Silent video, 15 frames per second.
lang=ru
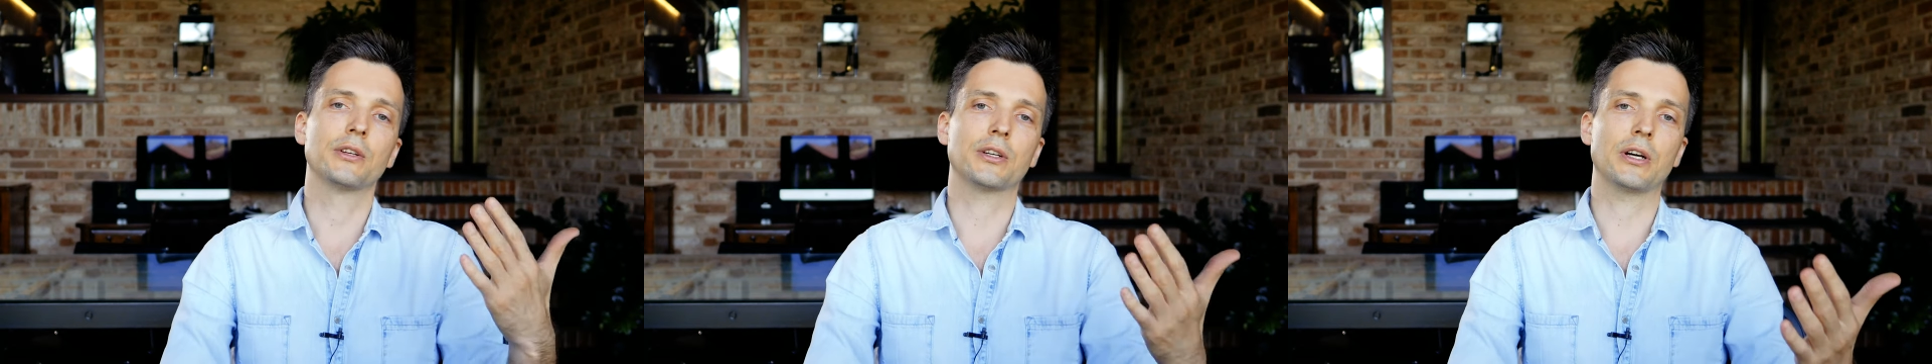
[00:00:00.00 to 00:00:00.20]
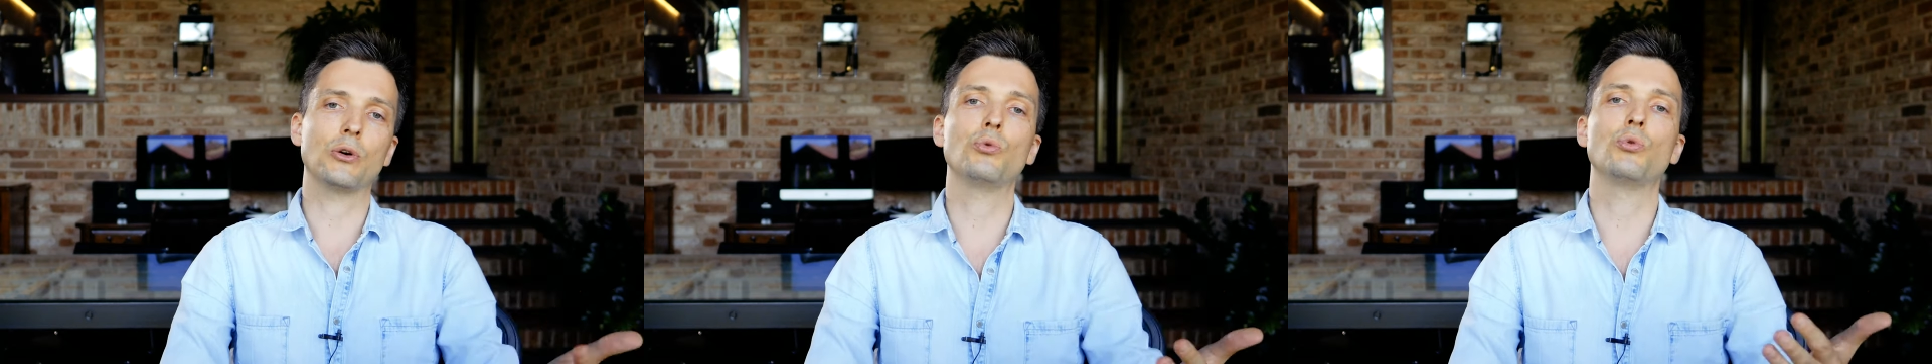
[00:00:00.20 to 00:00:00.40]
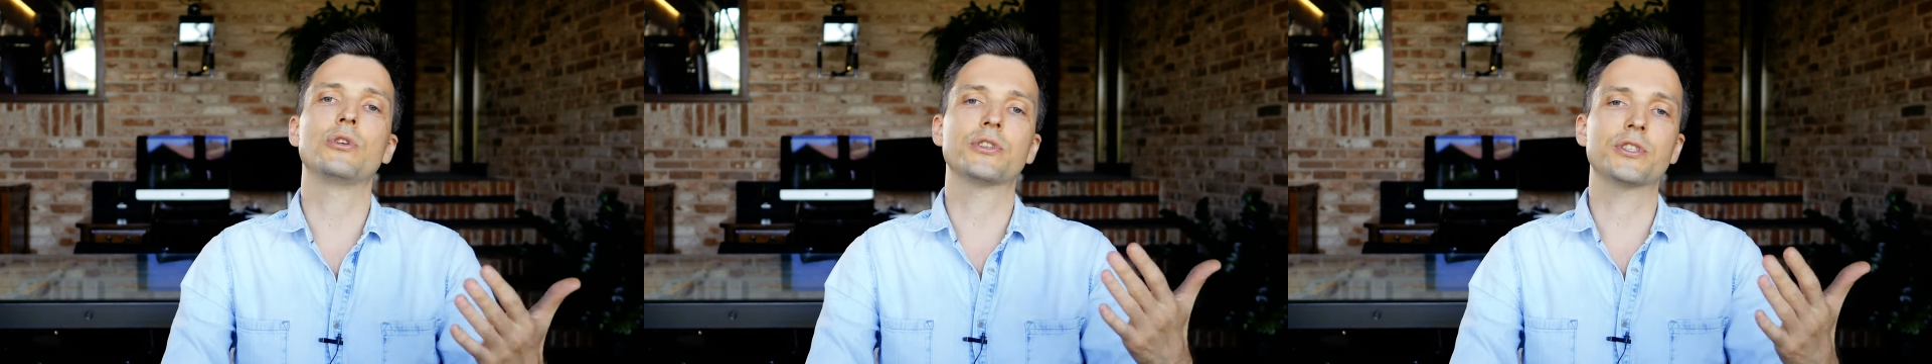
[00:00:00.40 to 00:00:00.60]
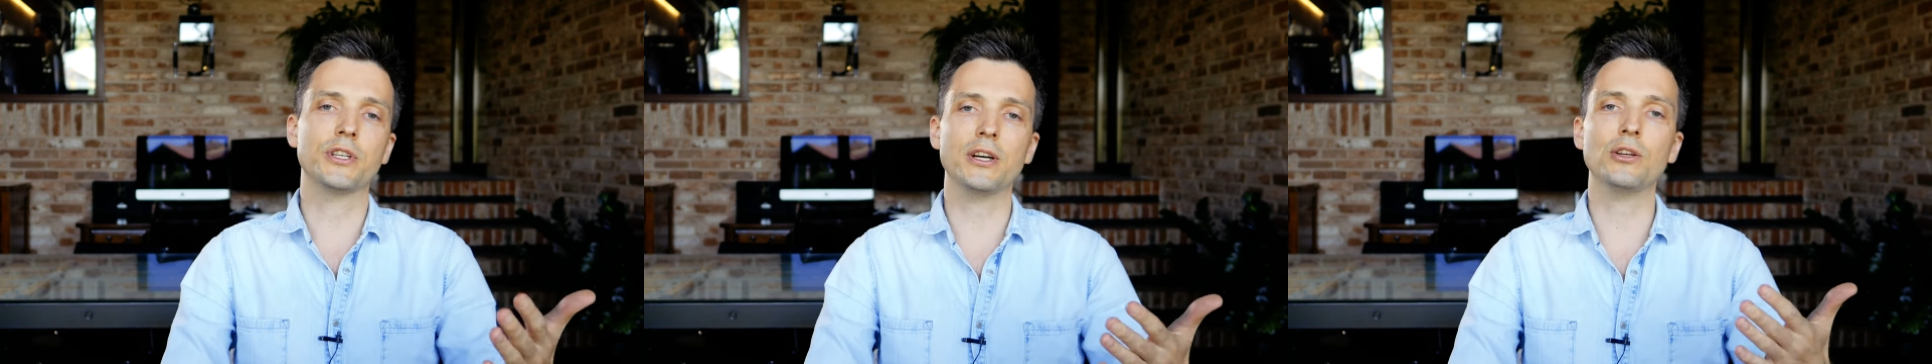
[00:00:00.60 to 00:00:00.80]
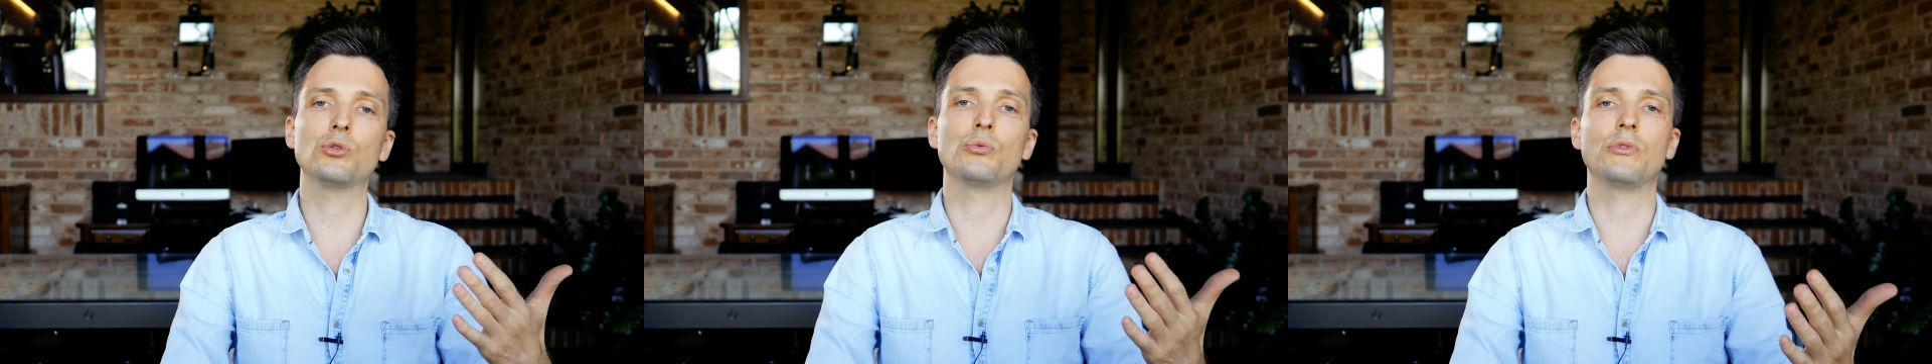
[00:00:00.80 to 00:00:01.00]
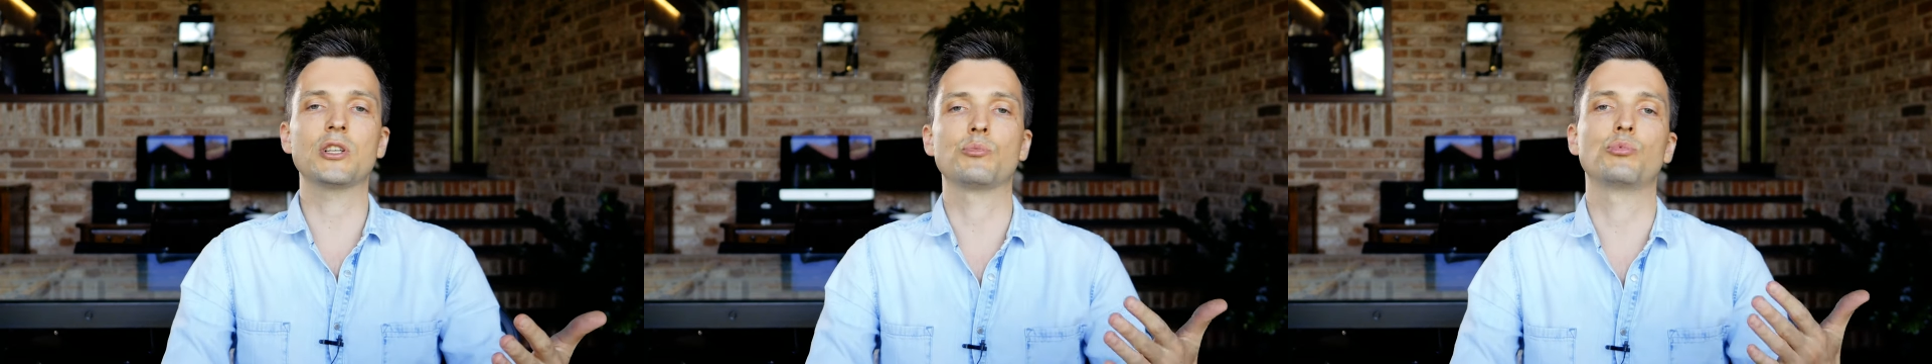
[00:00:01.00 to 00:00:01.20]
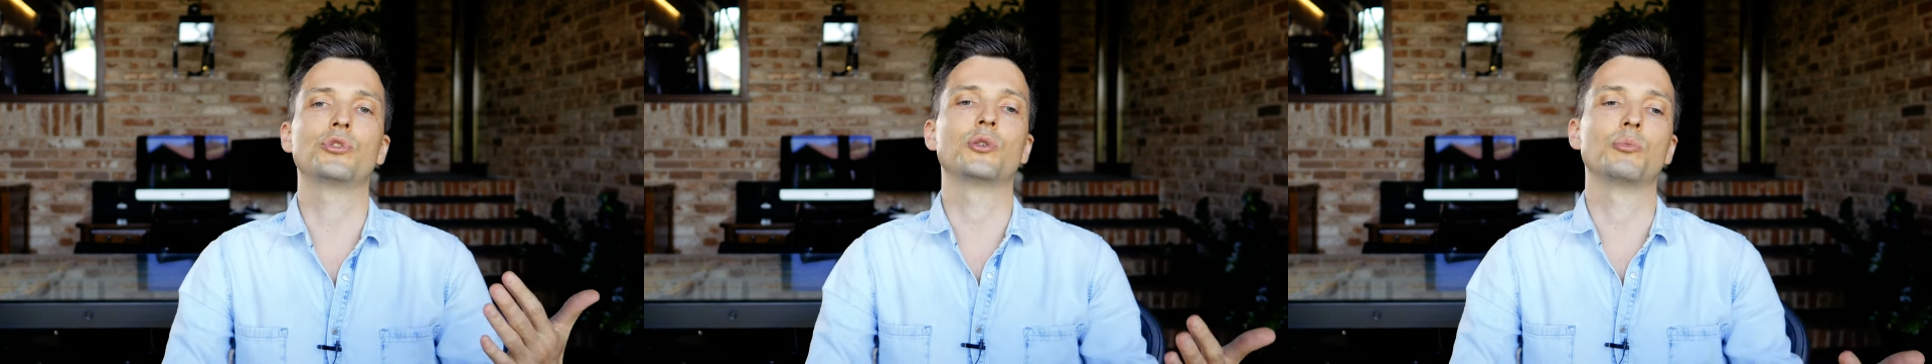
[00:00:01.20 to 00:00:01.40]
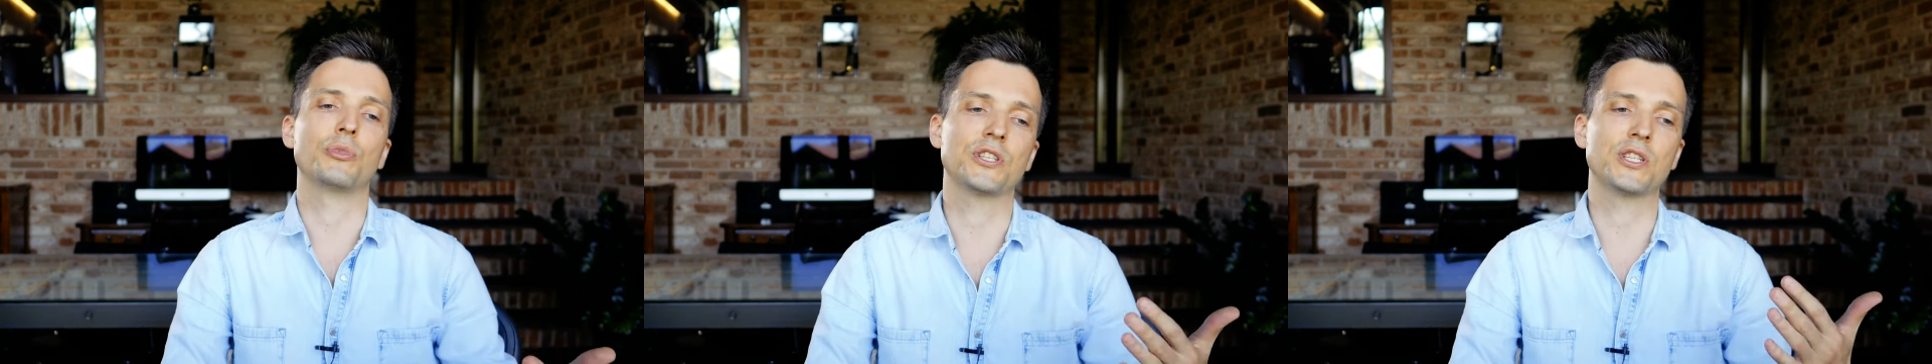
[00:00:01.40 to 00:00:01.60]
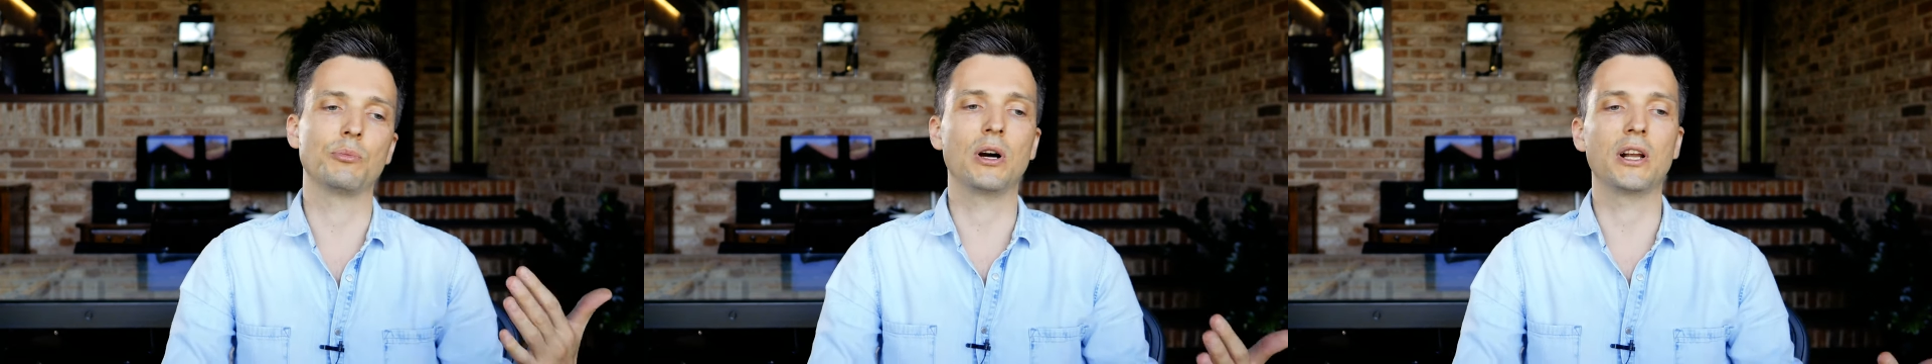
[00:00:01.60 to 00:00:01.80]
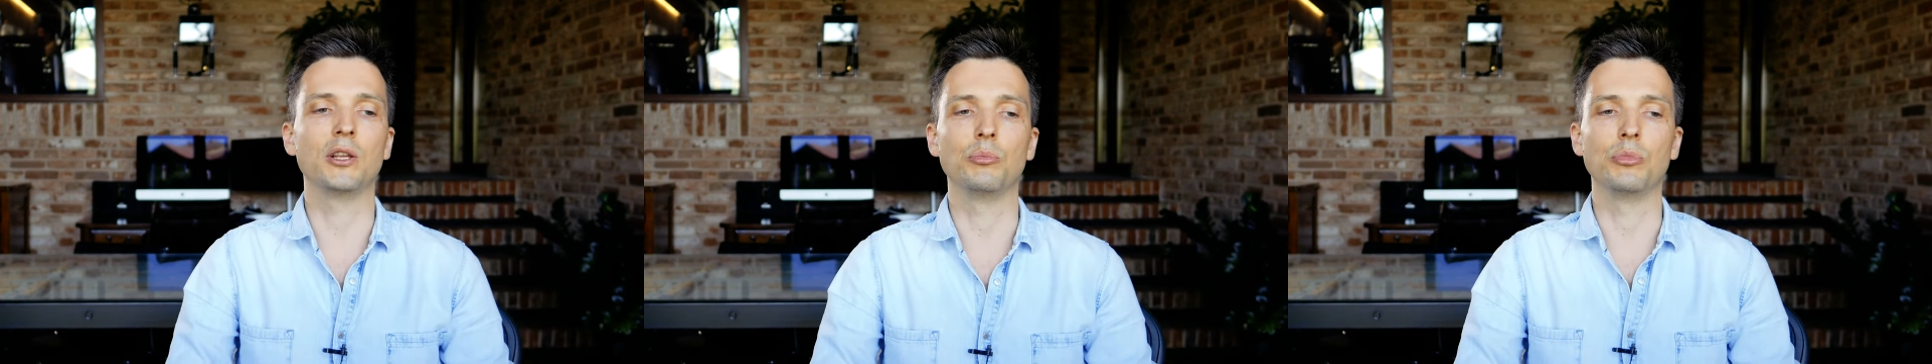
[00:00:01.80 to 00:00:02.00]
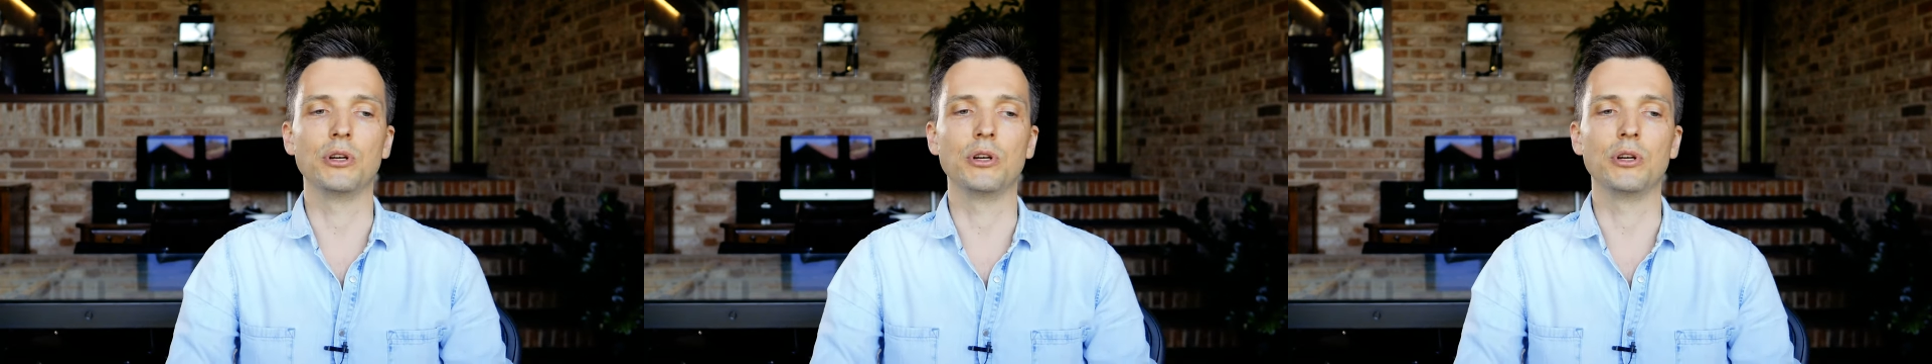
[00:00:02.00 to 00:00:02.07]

какой старт у вас будет максимально